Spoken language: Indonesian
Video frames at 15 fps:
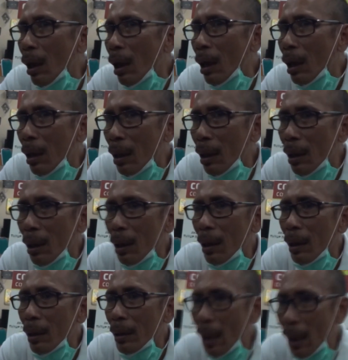Uh,
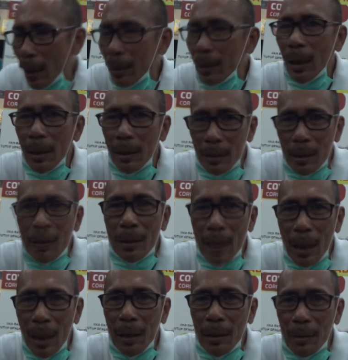ya kita
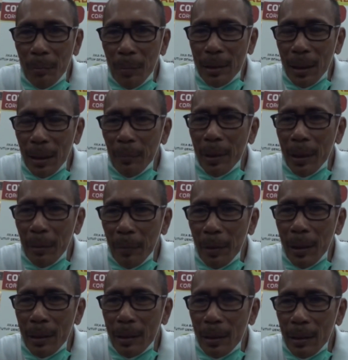ya pasien
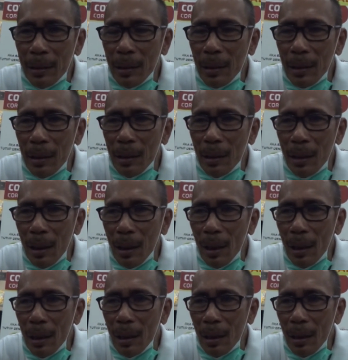PDP jadi
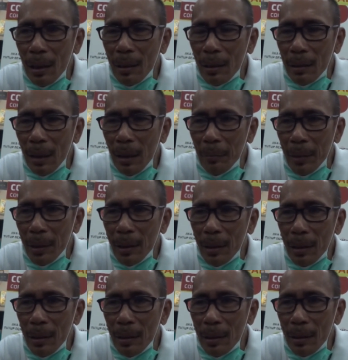uh,
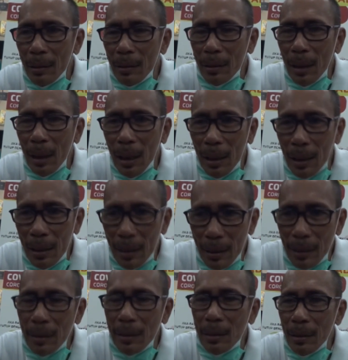tapi secara
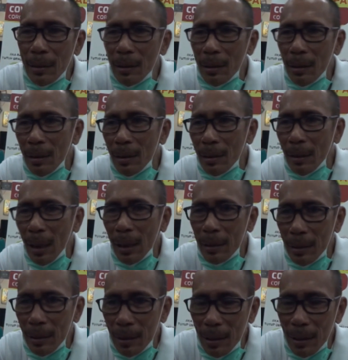klinis saat
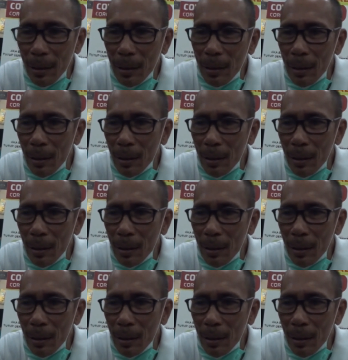ini